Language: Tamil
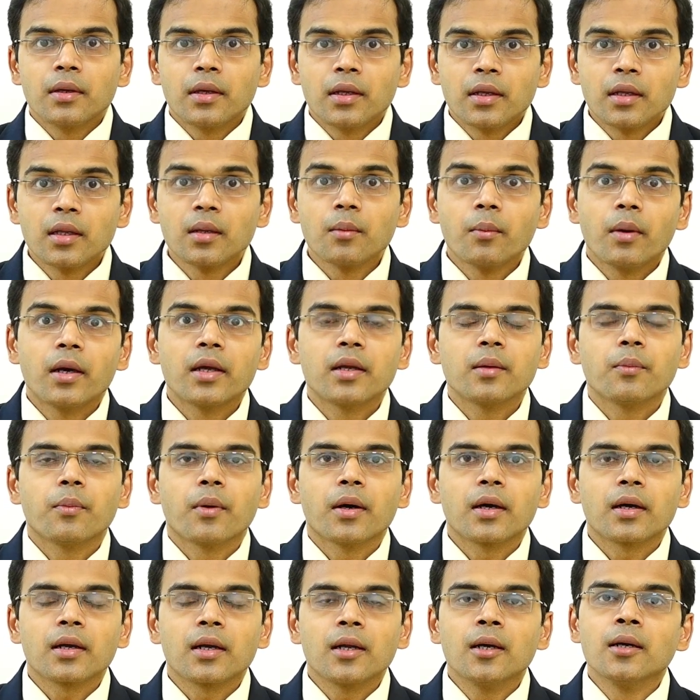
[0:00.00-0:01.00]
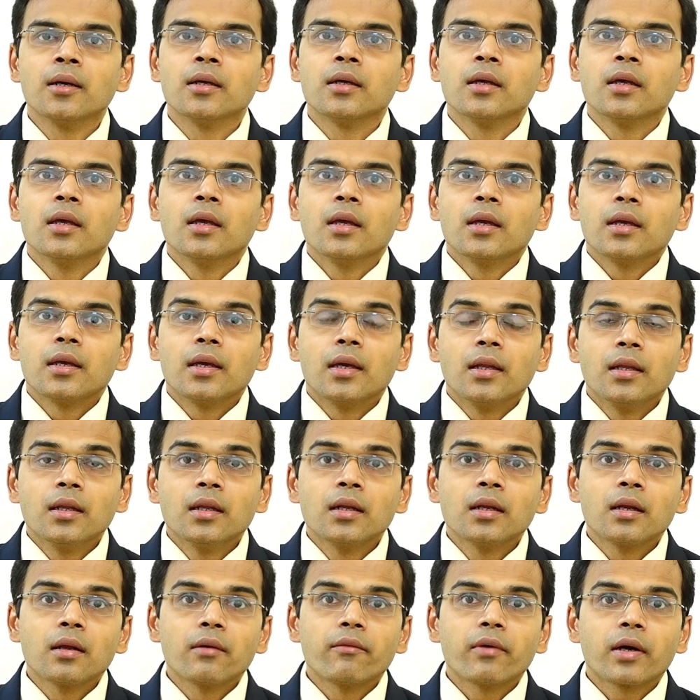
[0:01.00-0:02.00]
எந்த மாதிரி பார்க்கலாம்
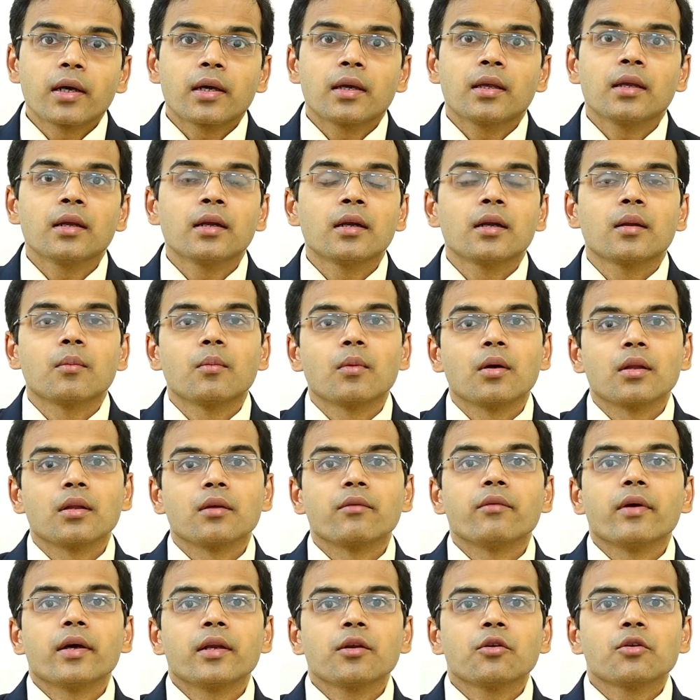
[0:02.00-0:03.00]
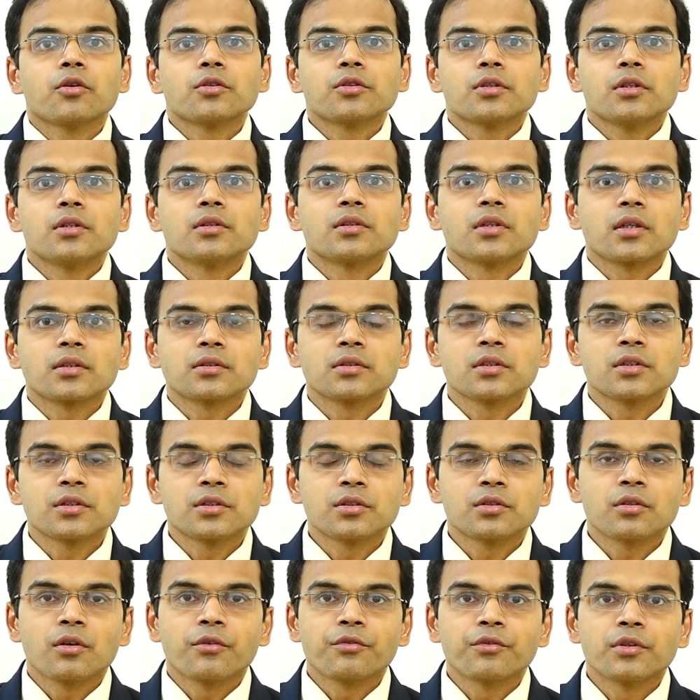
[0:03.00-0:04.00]
என்னென்ன வகையில் நம்ம அந்த வெரிகோசில்
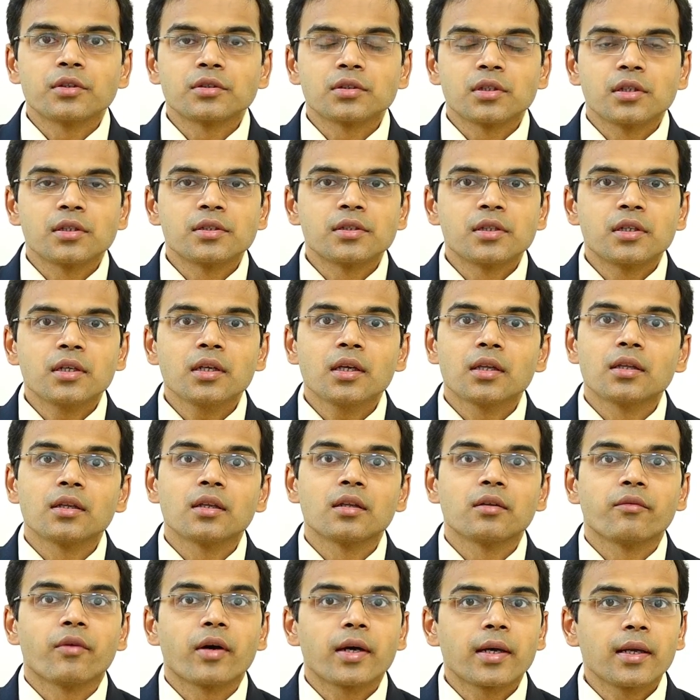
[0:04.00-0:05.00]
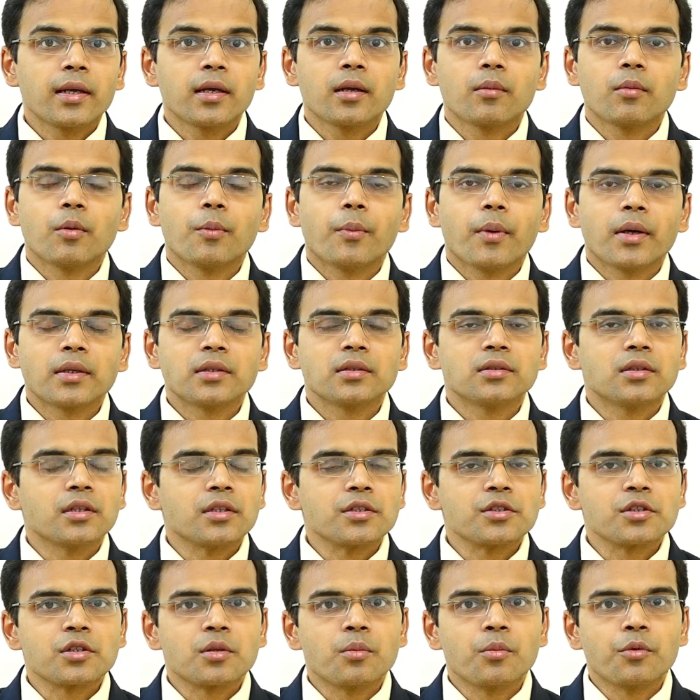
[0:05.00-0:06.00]
சக்ஸஸ் ஆஃப் த சர்ஜரி என்னென்ன வகையில் நம்ம பார்த்து
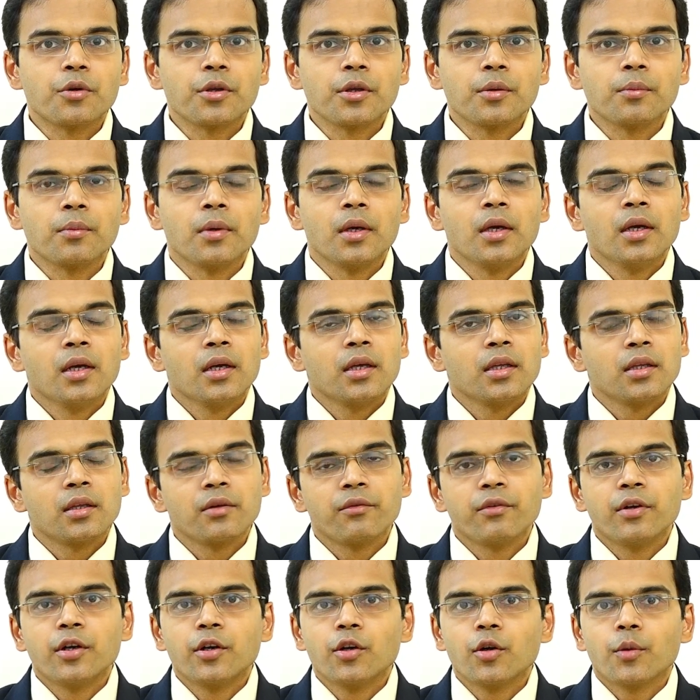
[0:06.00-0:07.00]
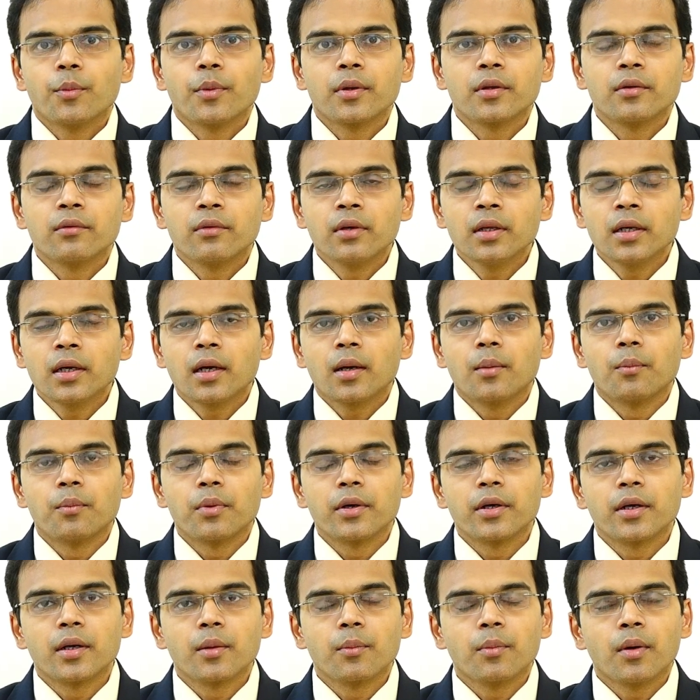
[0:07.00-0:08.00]
தெரிஞ்சுக்க முடியும் இந்த வீடியோ பதிவில்
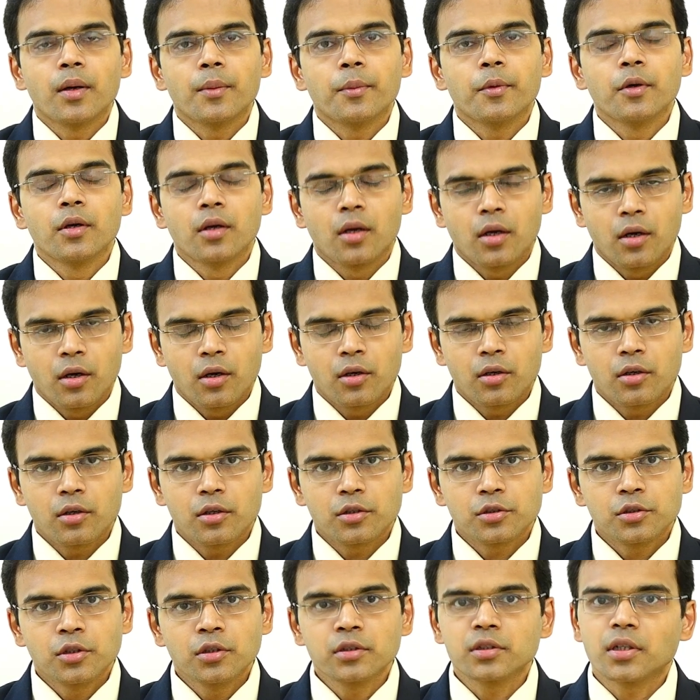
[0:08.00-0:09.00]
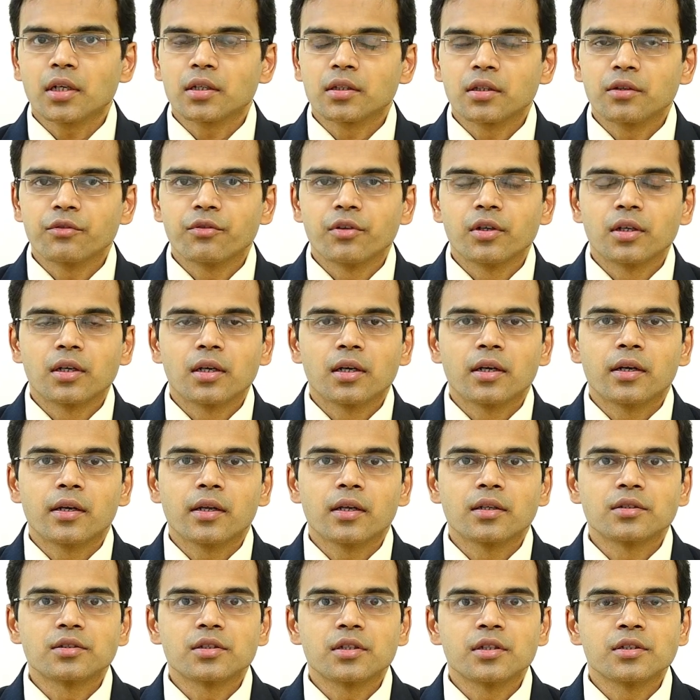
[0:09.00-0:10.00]
கம்ப்ளீட்டாக பார்ப்போம் நான் டாக்டர் அசோக் சக்தி
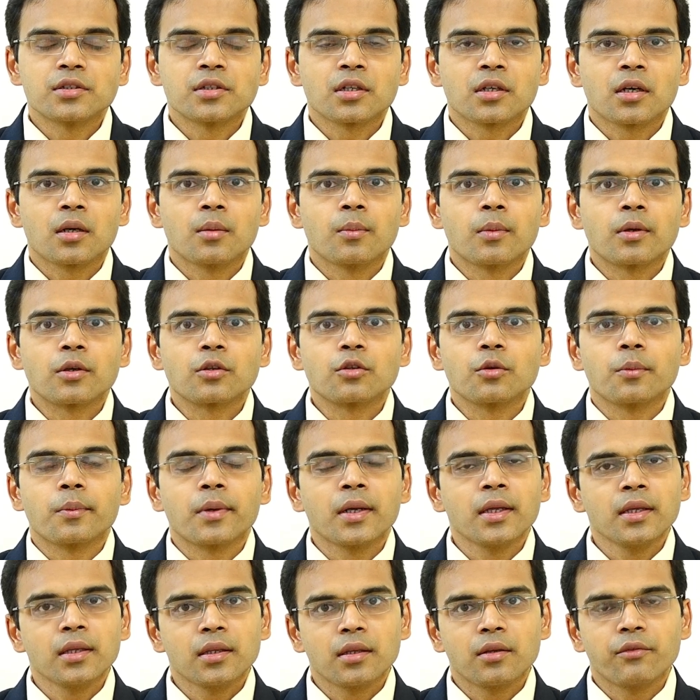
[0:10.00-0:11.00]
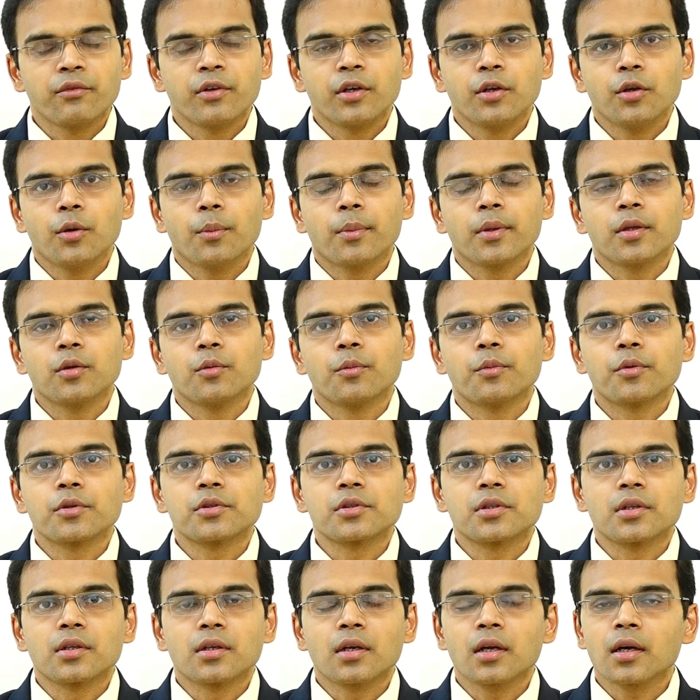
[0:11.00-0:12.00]
ஃபர்டிலிட்டி அண்ட் ஸ்ரீ சக்கர மருத்துவமனை இந்த வீடியோ பதிவு
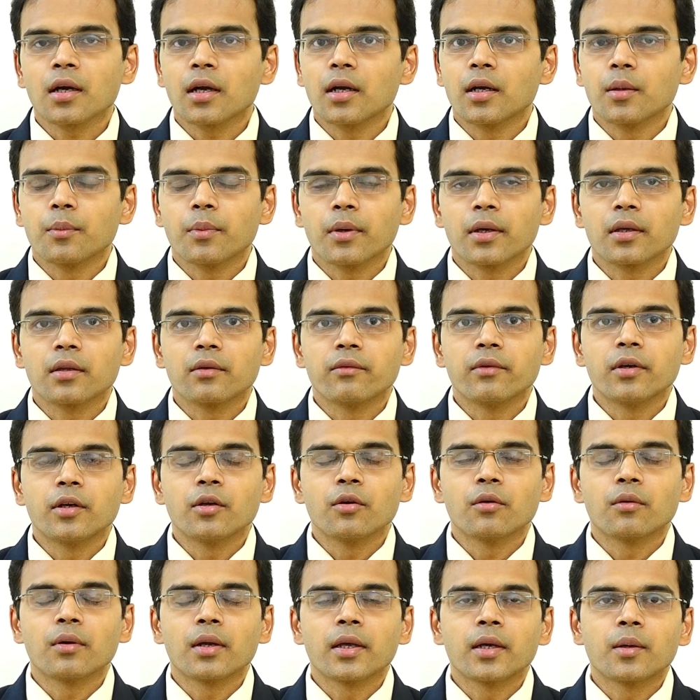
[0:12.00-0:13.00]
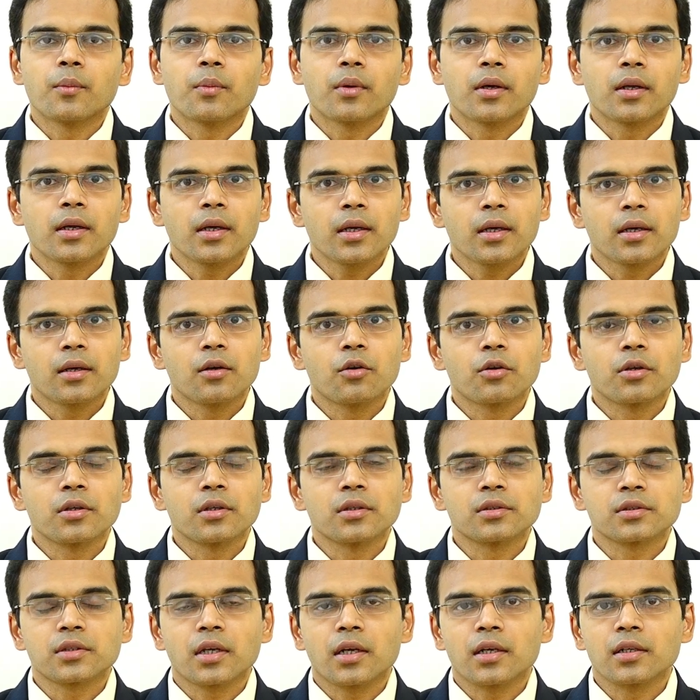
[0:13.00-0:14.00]
பிடிச்சிருந்ததுன்னா கண்டிப்பாக எங்கள் வீடியோவை லைக் பண்ணுங்கள் எங்களோட
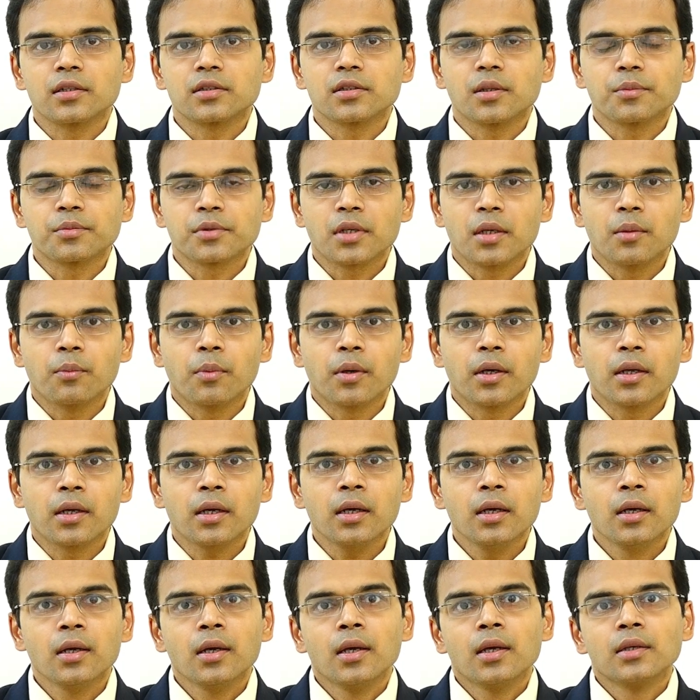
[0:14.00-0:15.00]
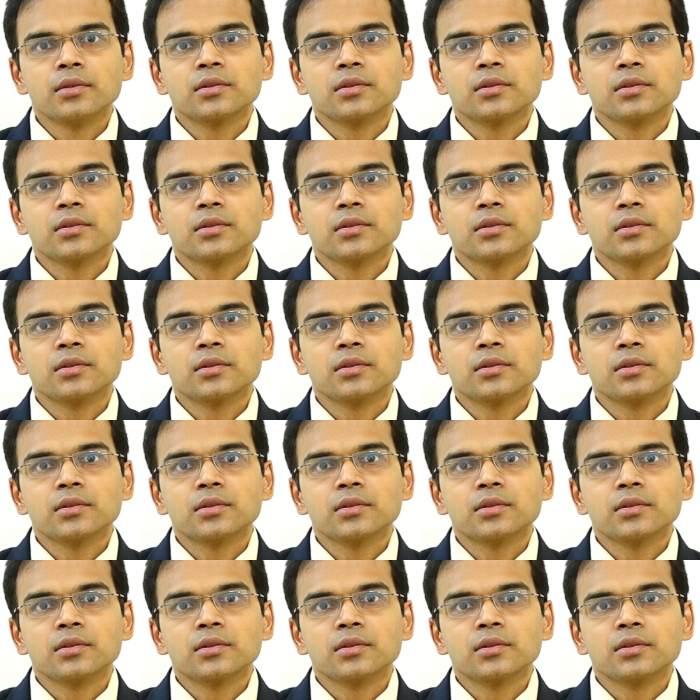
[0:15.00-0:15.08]
சேனல் சப்ஸ்கிரைப் பண்ணுங்கள்